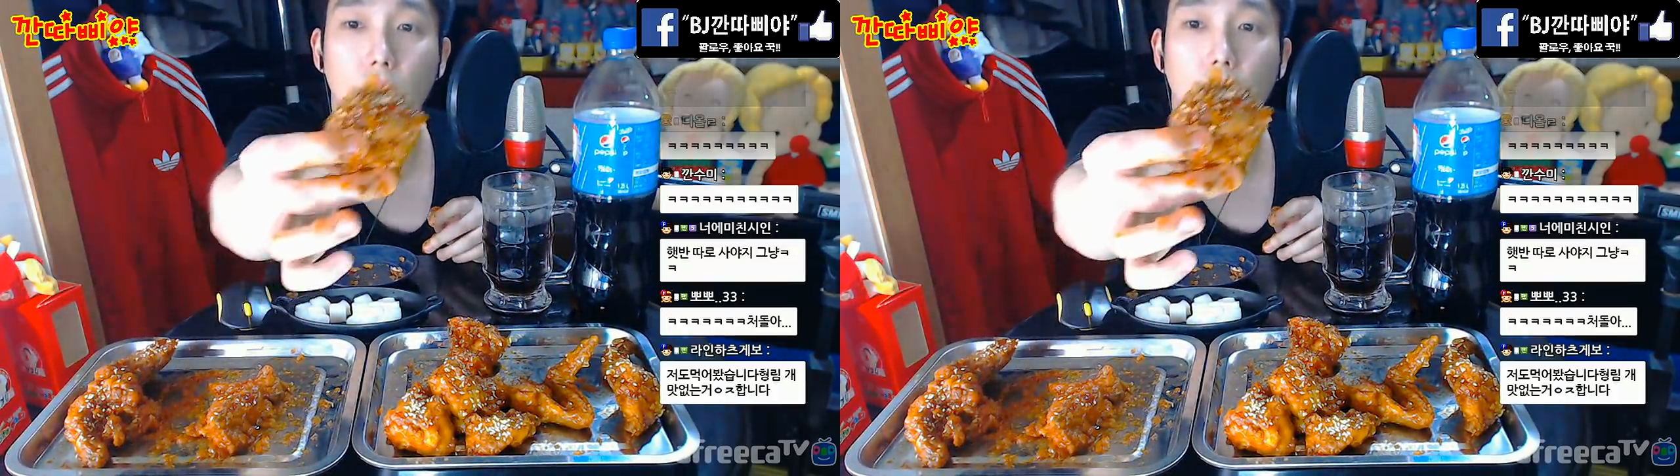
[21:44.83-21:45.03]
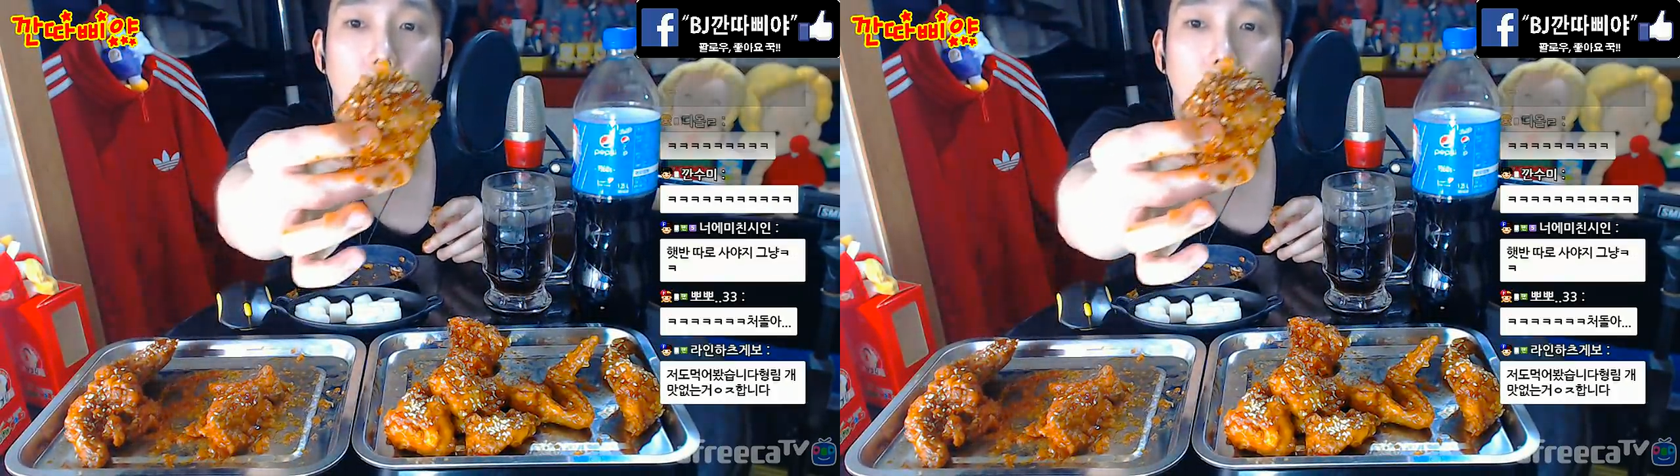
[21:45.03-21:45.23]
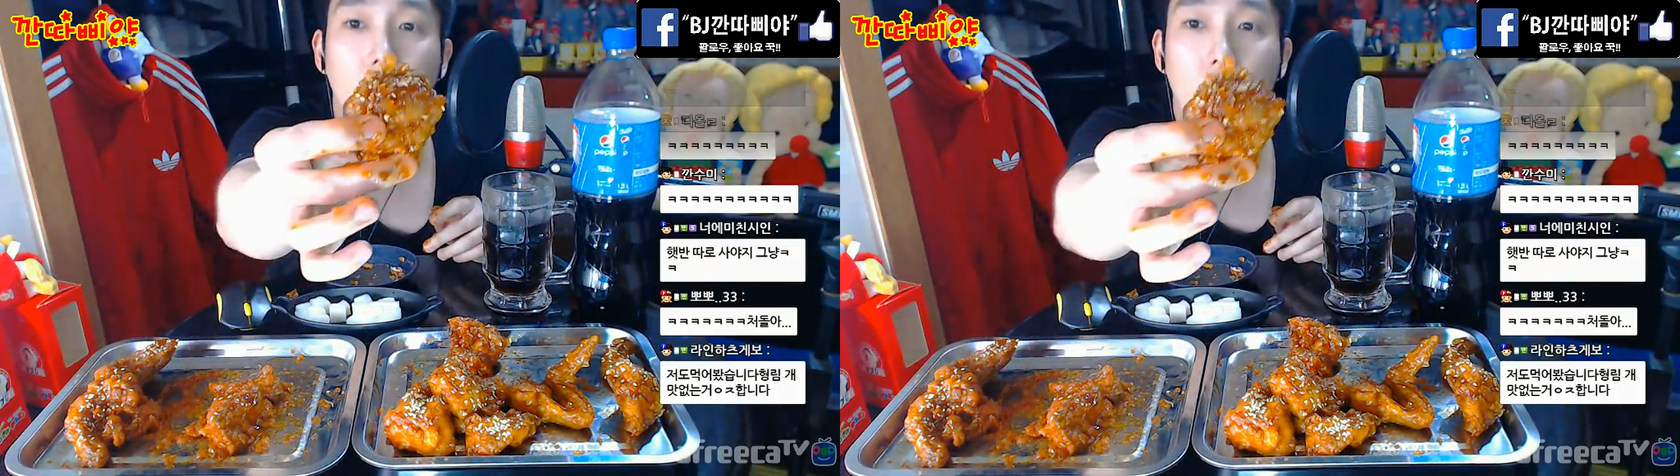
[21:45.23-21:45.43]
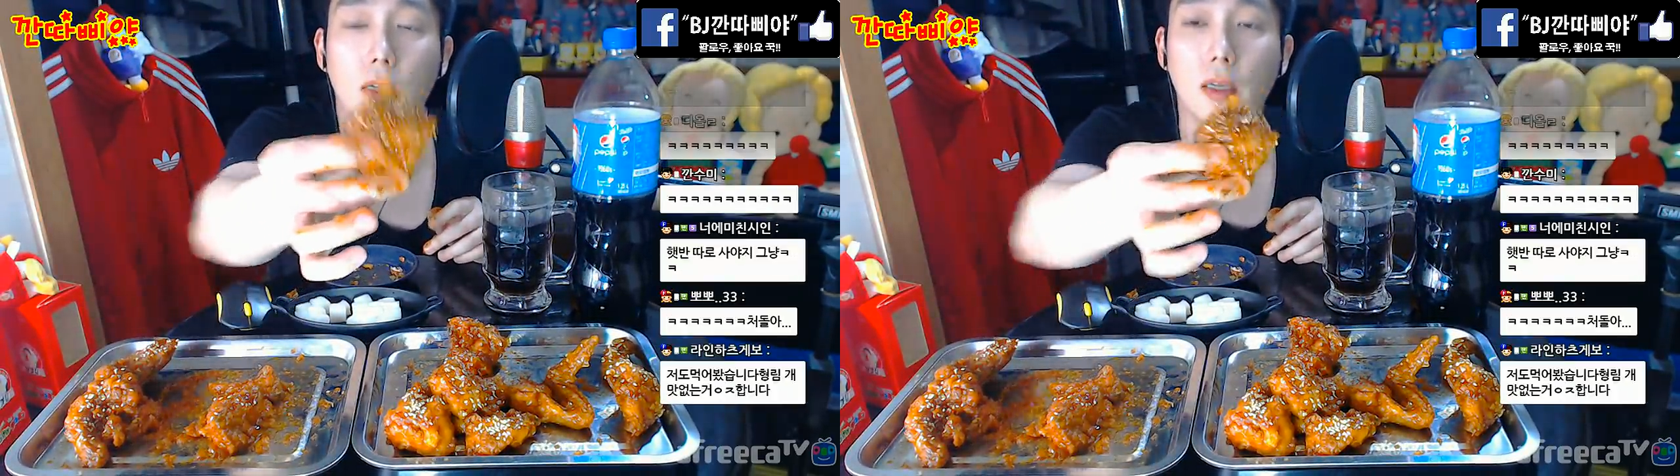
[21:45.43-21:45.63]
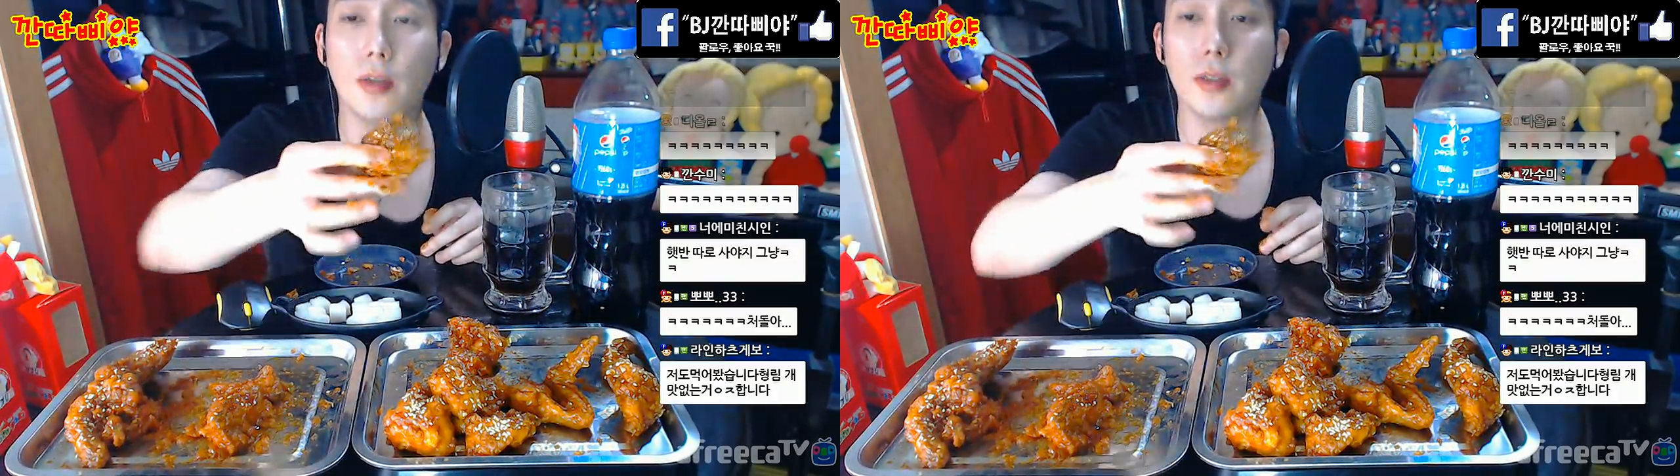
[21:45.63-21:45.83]
예, 다시
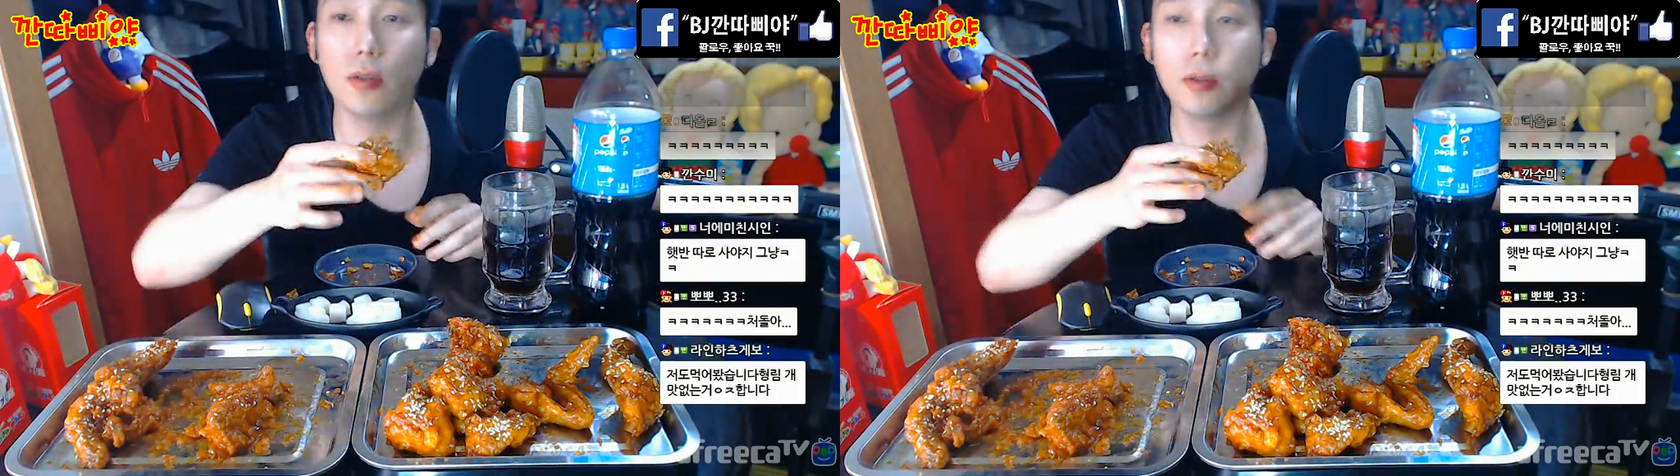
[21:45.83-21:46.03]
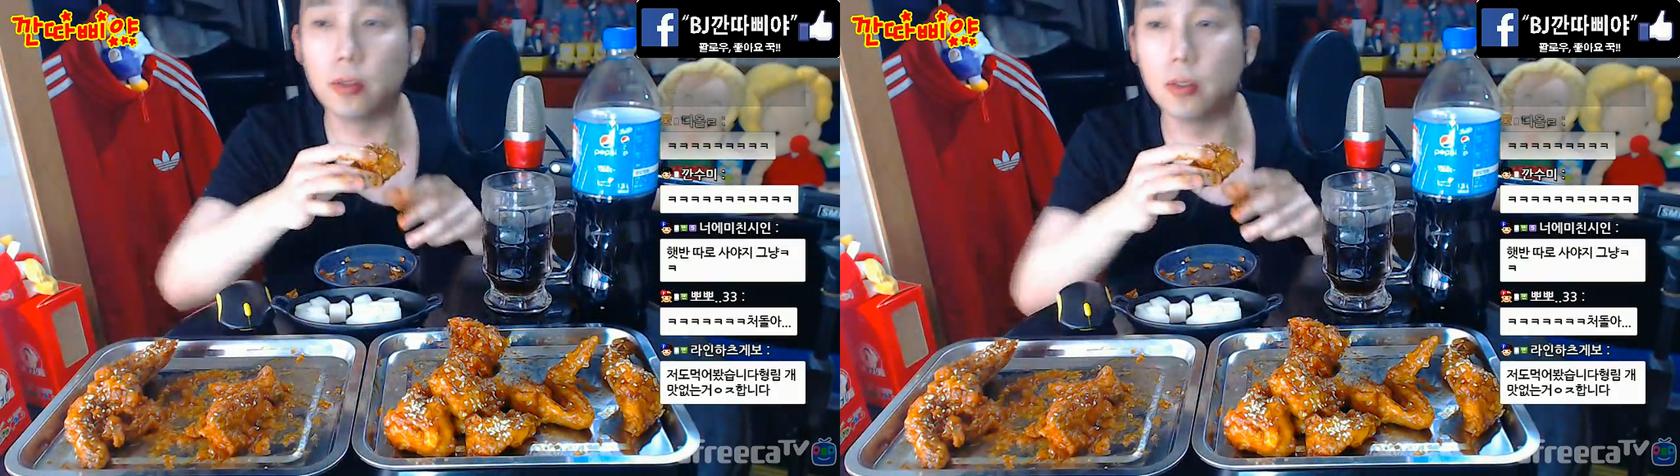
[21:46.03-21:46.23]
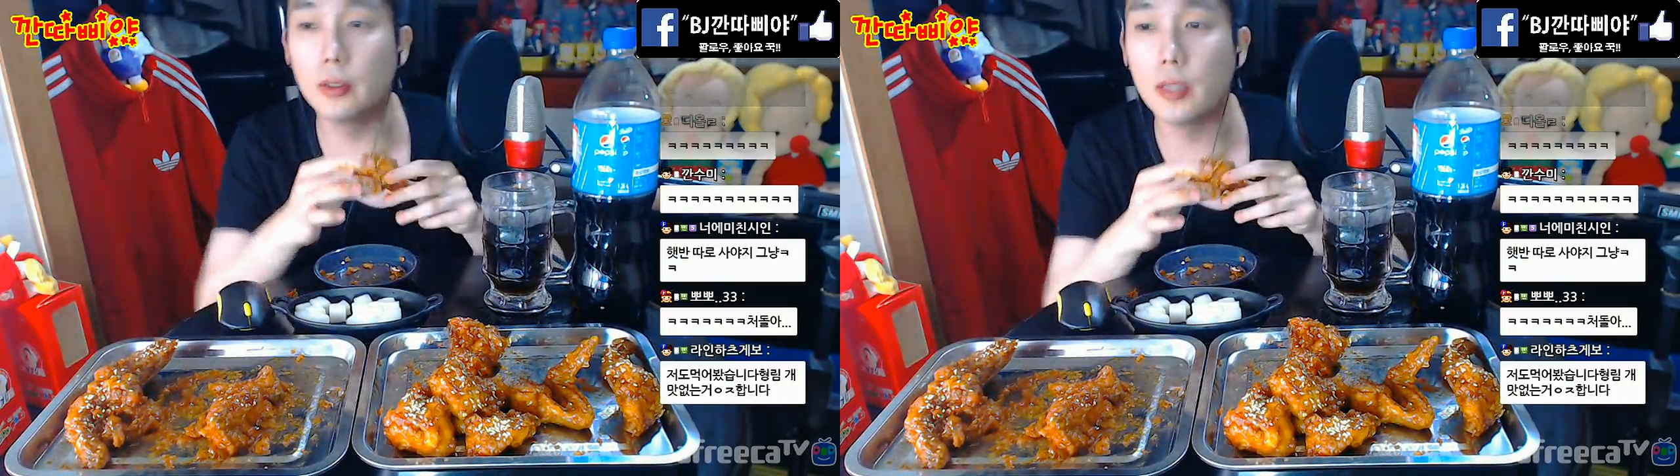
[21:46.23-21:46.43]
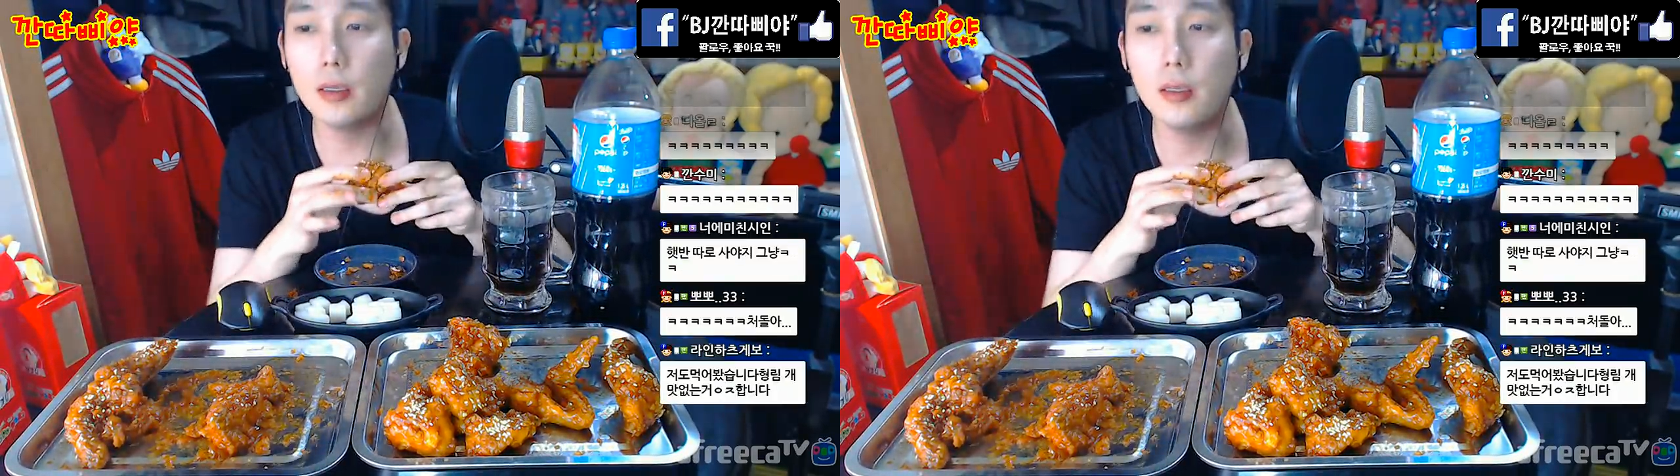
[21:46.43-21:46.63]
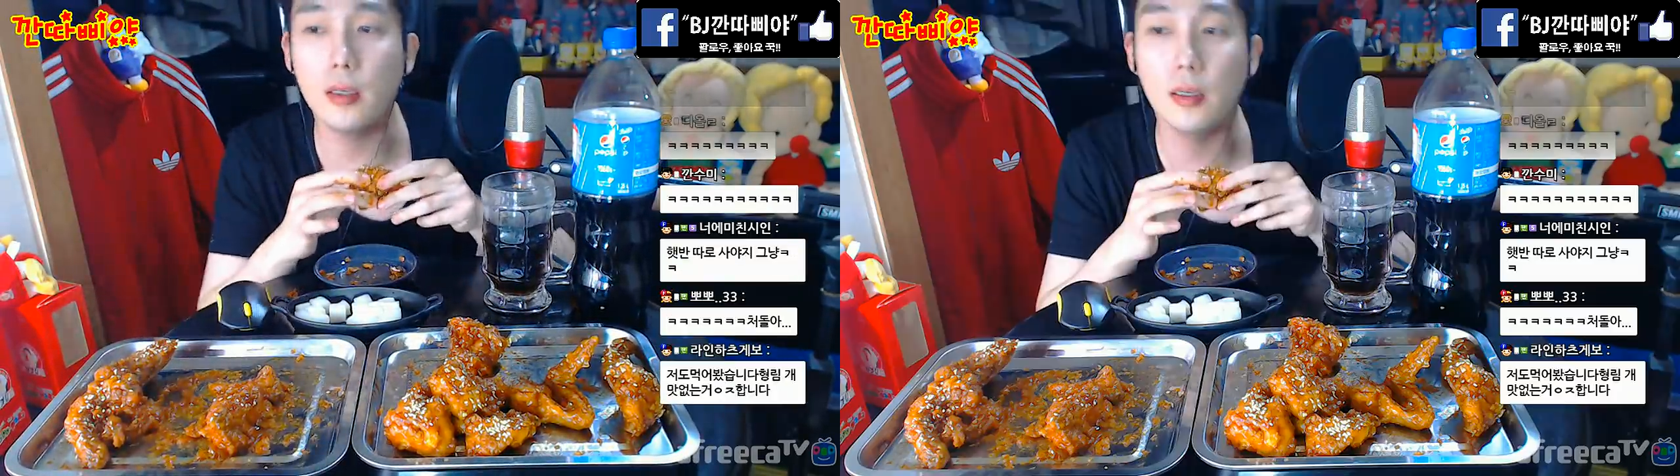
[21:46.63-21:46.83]
갈게요, 친구들.
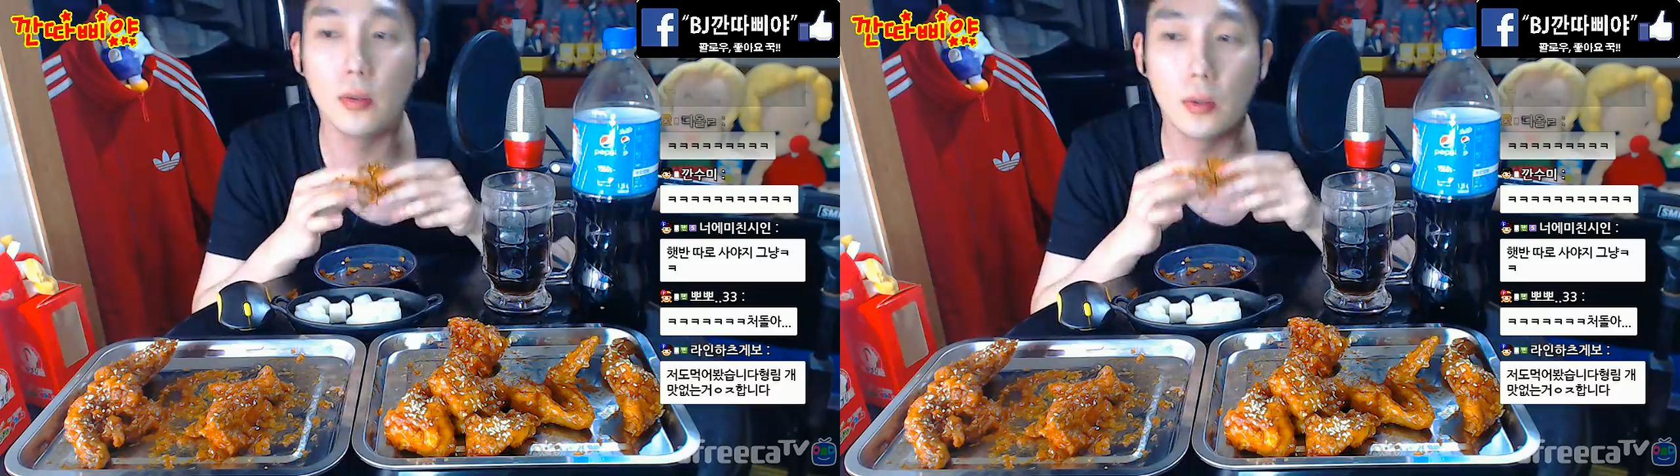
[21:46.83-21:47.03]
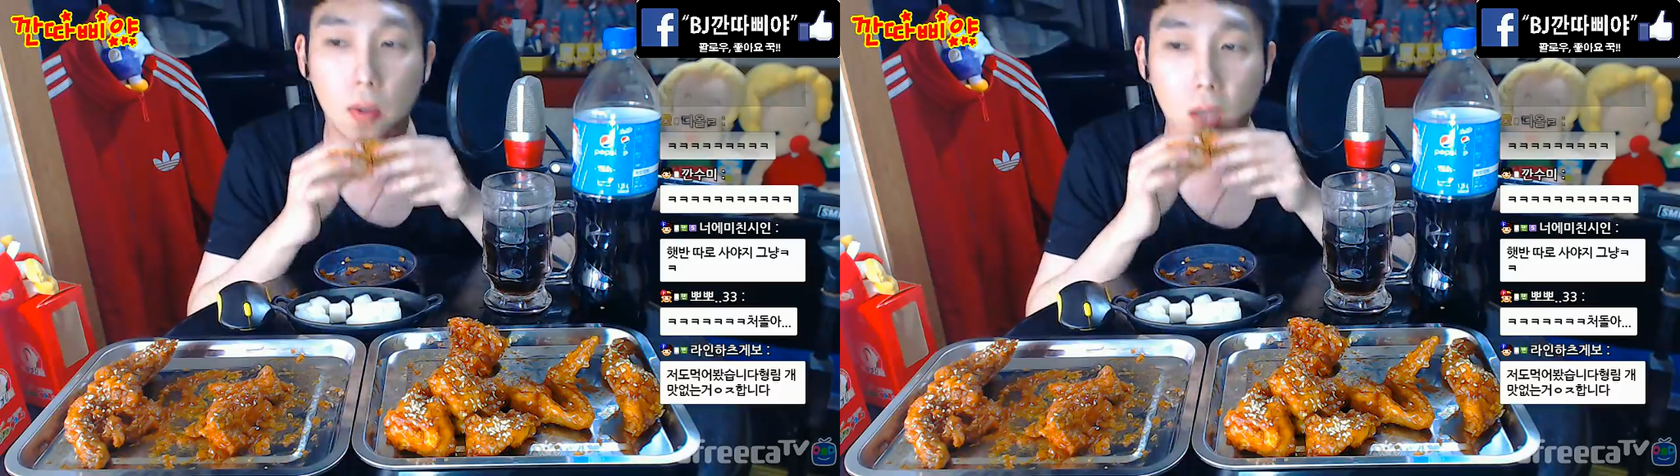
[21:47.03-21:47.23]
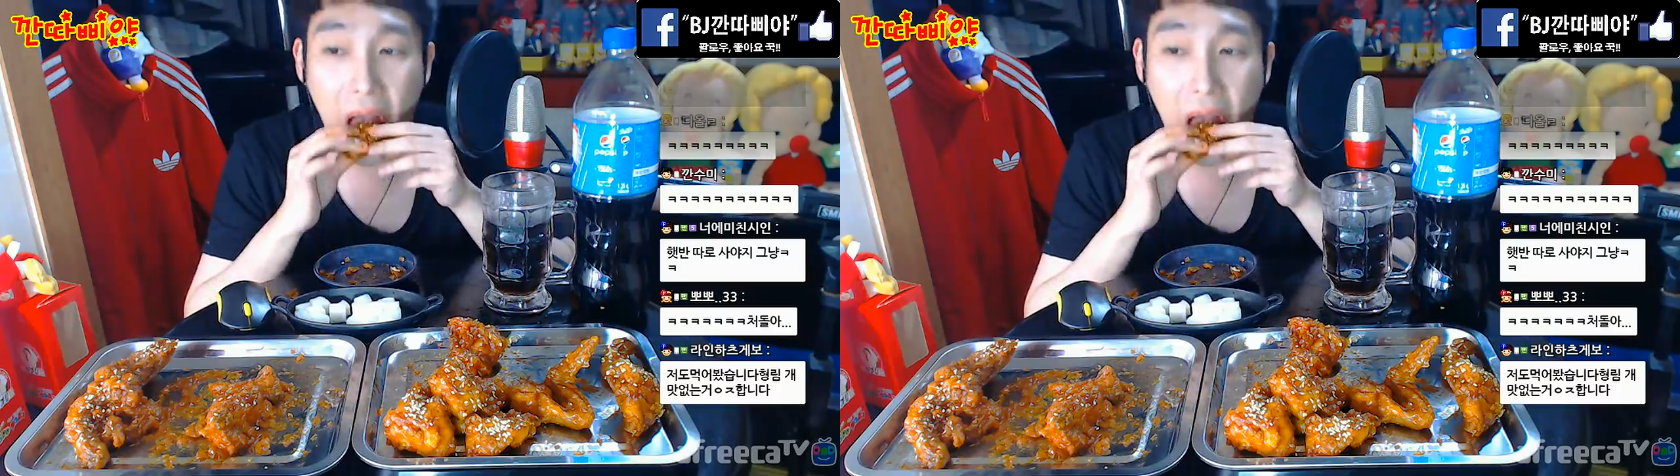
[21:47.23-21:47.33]
다른 얘기로.